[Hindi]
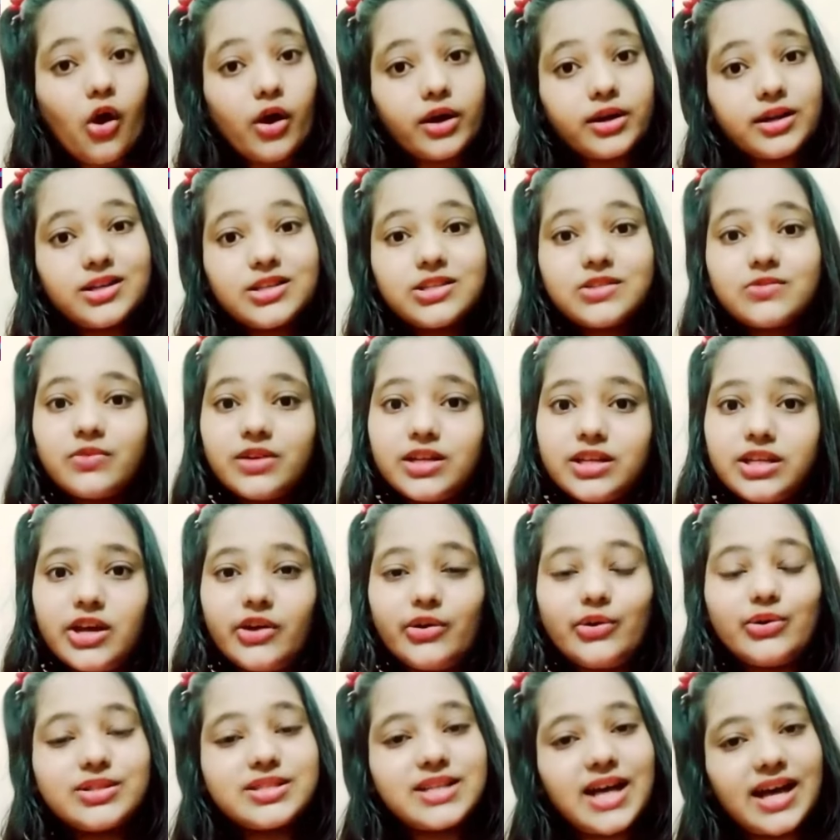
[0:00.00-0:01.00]
और इस वीडियो
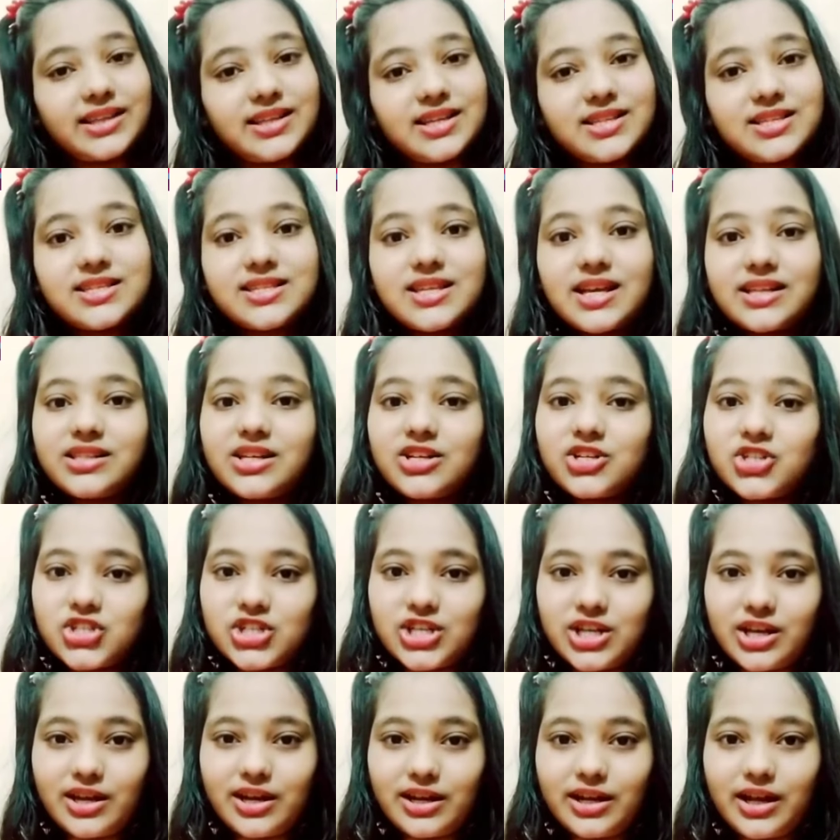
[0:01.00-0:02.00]
को ज़्यादा से ज़्यादा
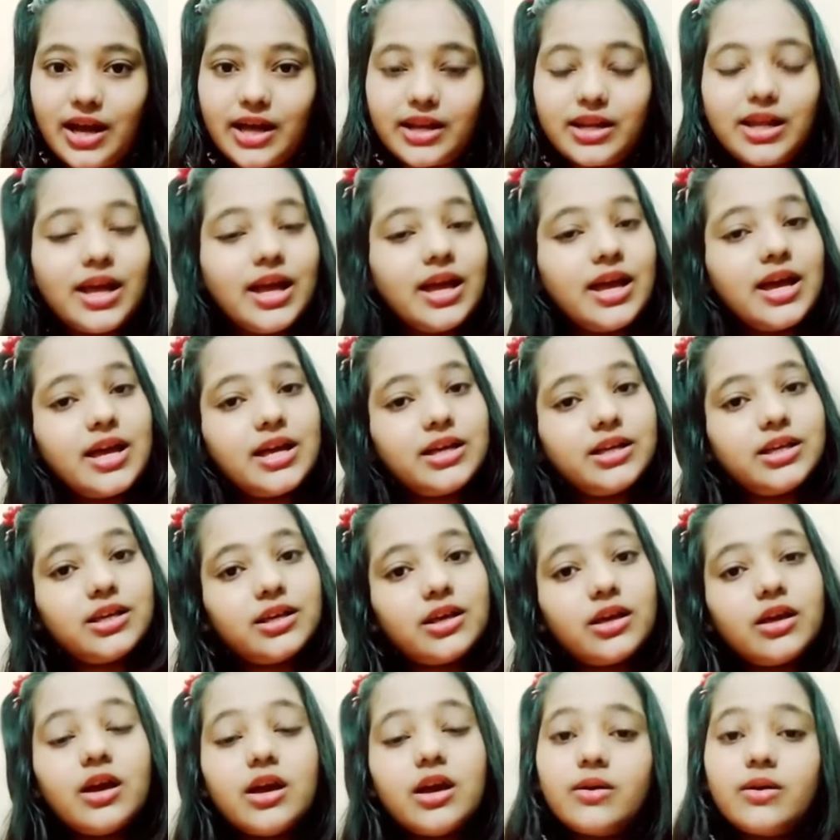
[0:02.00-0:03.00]
शेयर करें
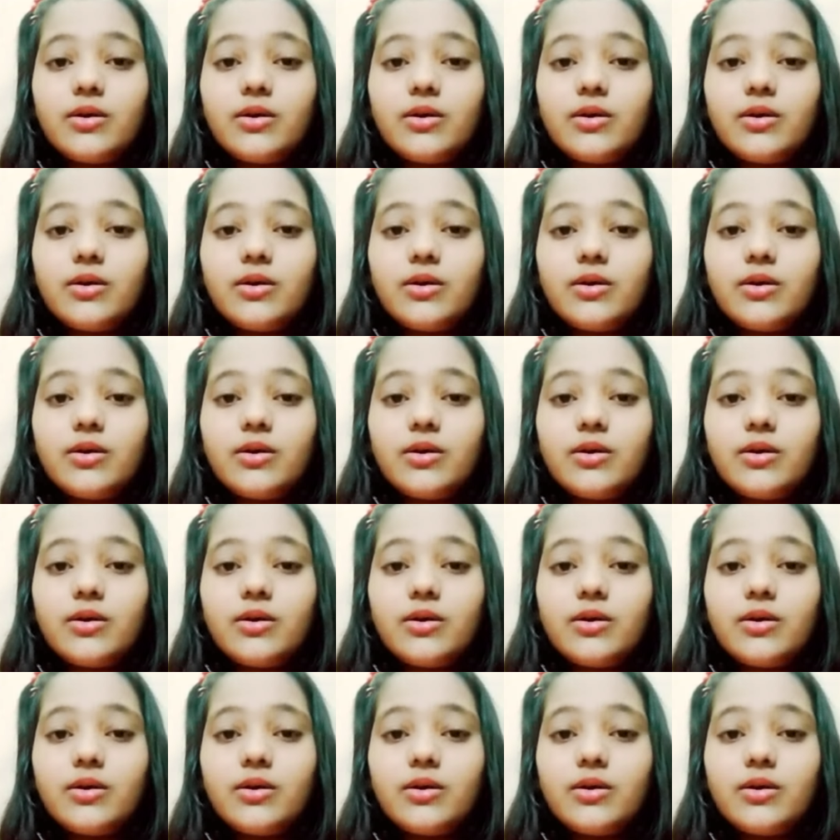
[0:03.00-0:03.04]
कि